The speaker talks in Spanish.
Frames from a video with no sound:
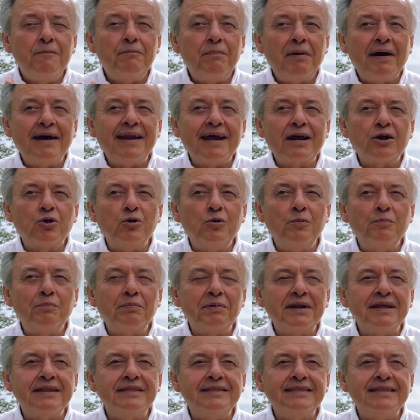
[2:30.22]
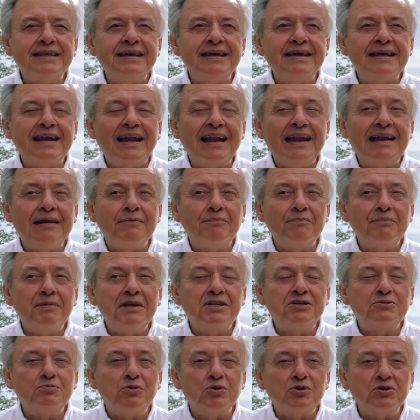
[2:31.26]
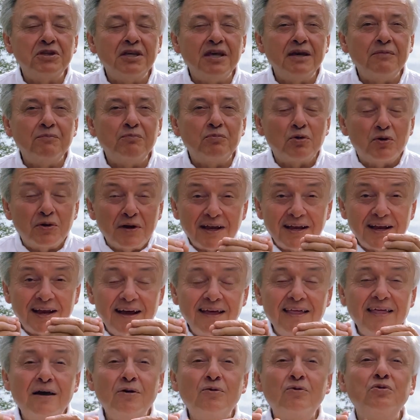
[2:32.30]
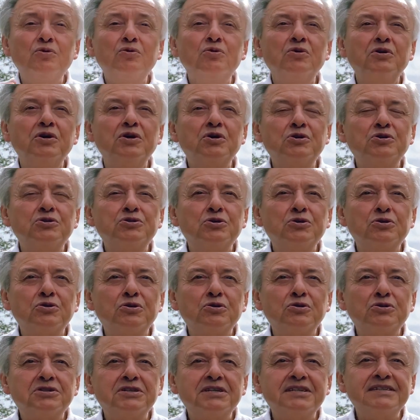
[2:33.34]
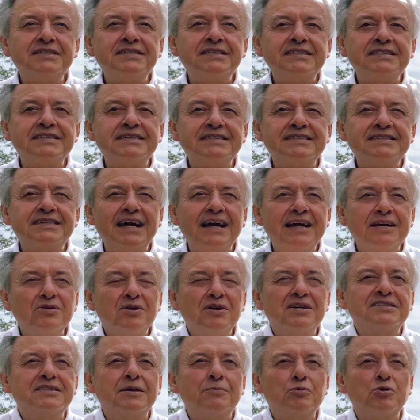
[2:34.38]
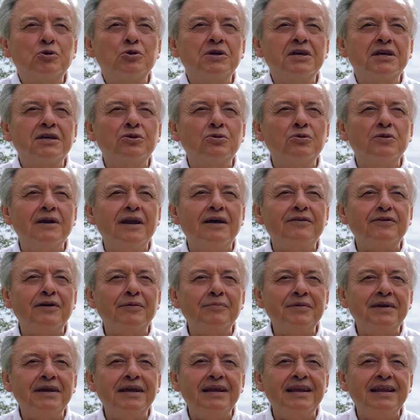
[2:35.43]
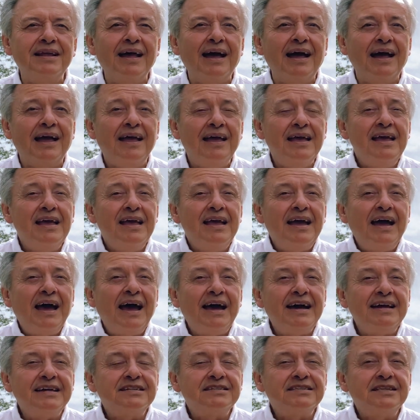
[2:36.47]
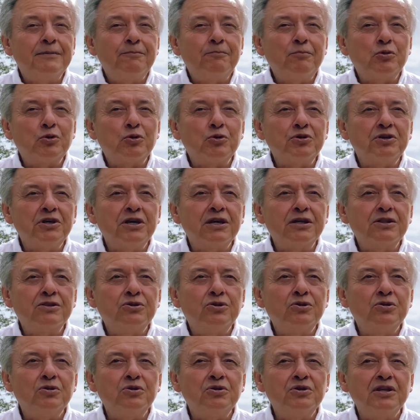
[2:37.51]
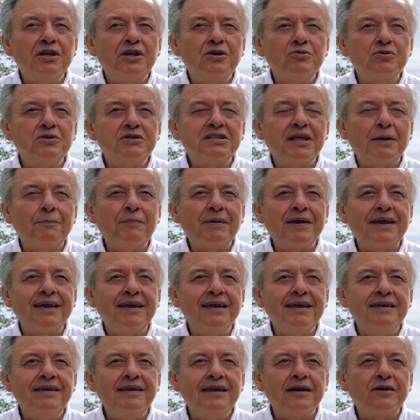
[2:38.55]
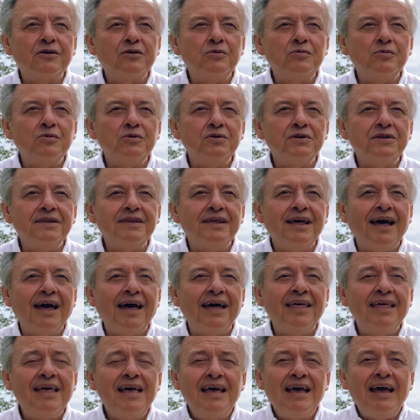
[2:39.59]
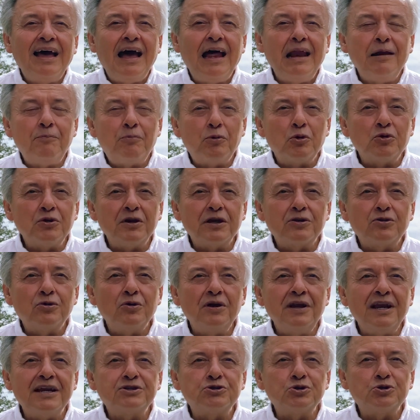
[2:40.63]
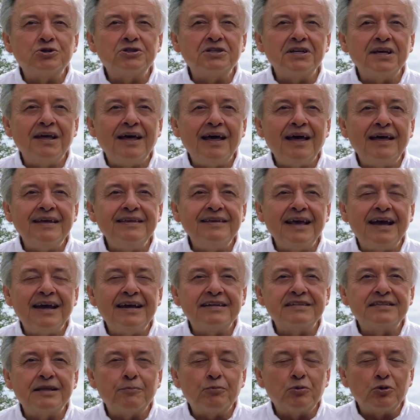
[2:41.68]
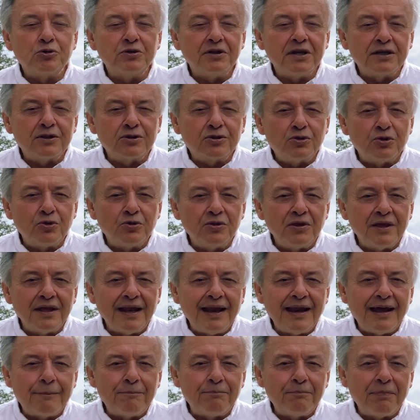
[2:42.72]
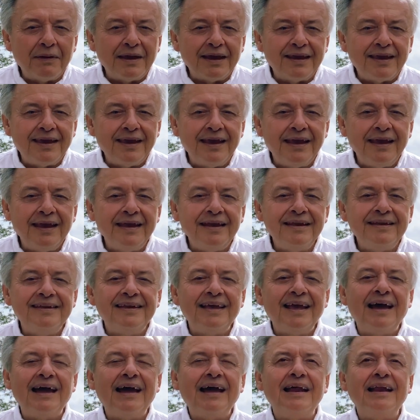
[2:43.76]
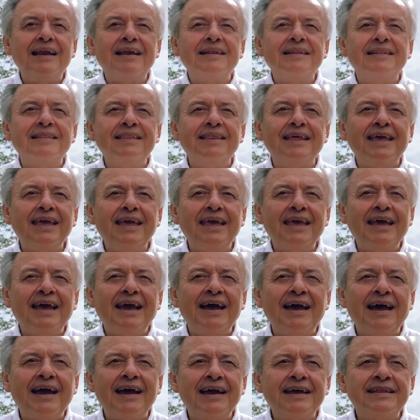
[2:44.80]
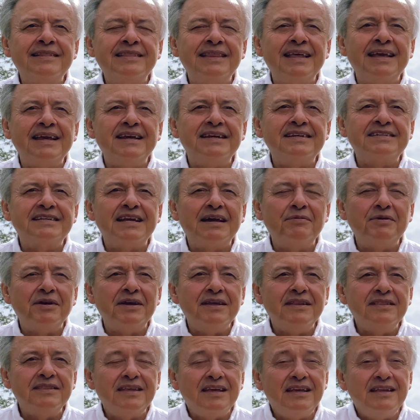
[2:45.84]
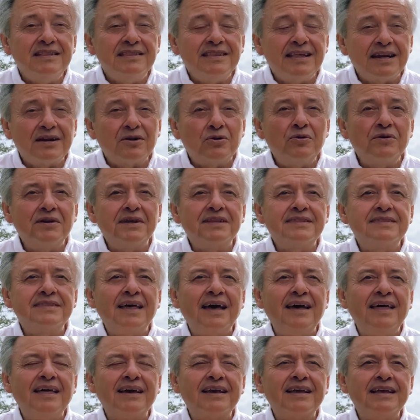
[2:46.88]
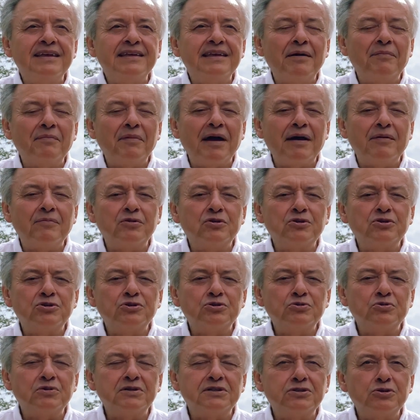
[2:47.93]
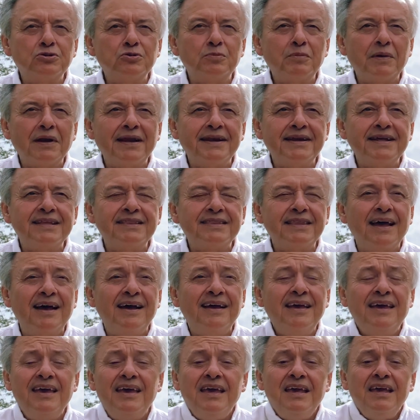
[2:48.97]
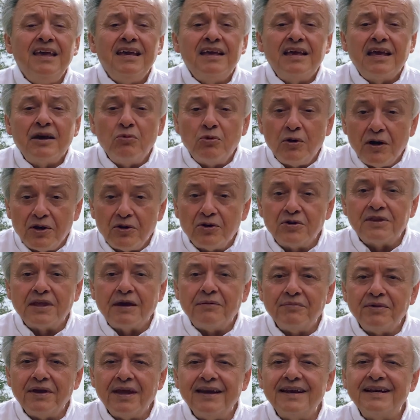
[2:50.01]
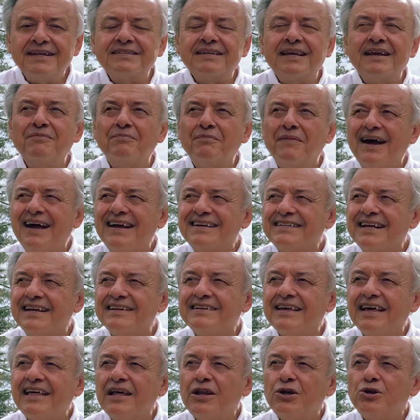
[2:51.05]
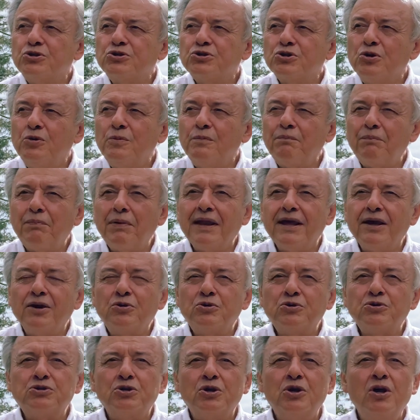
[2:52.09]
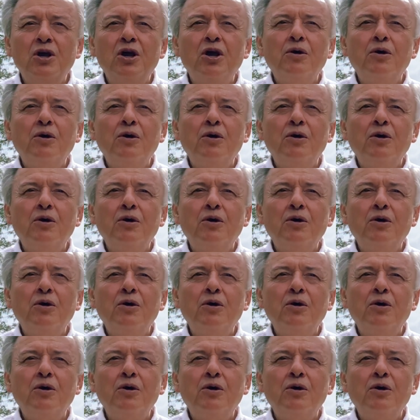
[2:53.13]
para comprender al mismo tiempo que cada uno de nosotros es necesario a este proyecto de la familia, a este proyecto de nuestra pequeña comunidad, al proyecto de la sociedad y a este proyecto de la pequeña aldea densamente interconectada que llamamos nuestro planeta. Y qué bueno también es que más allá de los complejos